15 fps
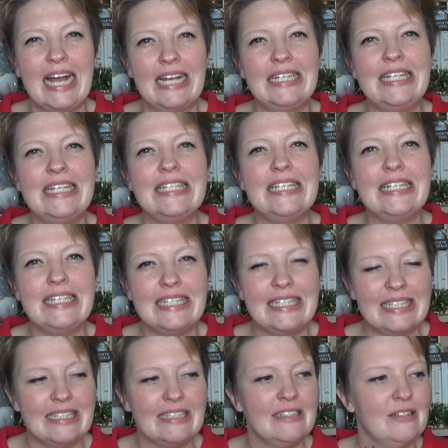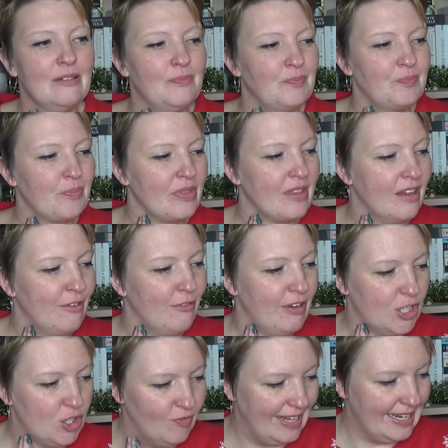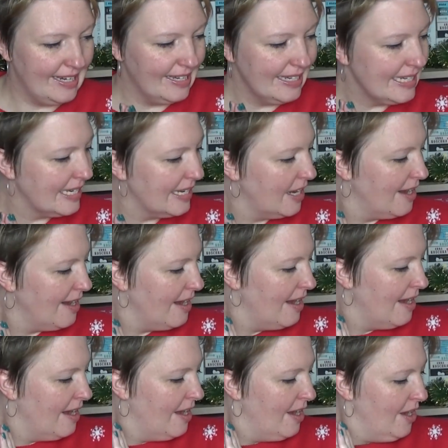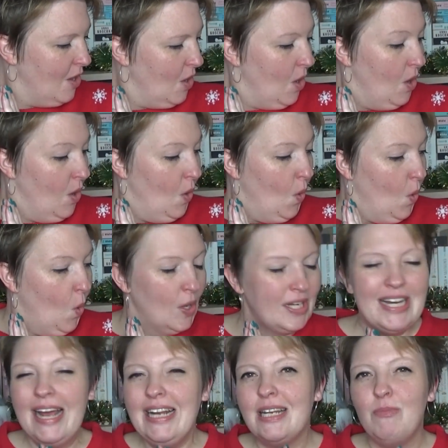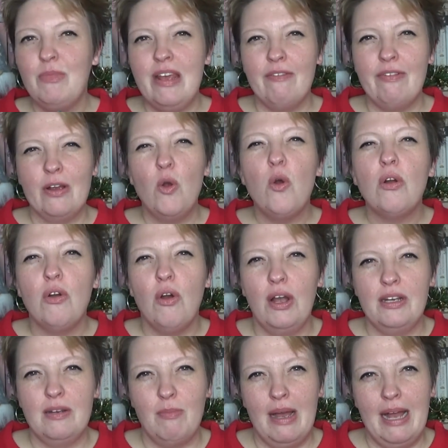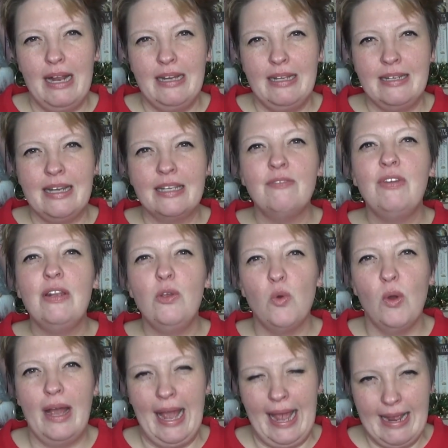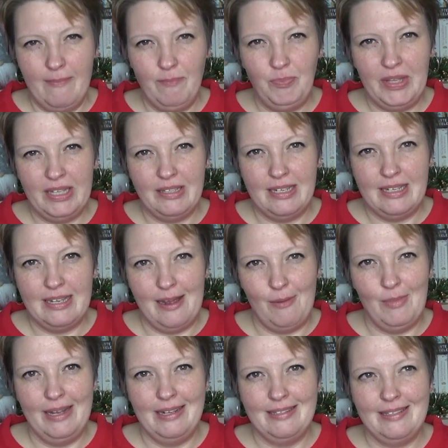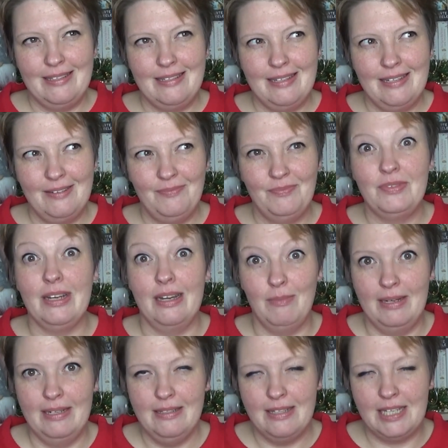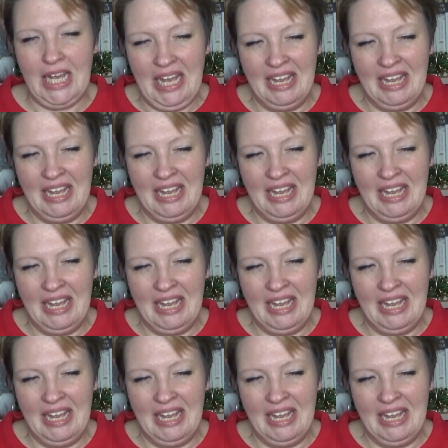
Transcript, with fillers: an diese Liste verschwendet und dachte mir, wir gucken heute mal in das Video rein, das ich damals damals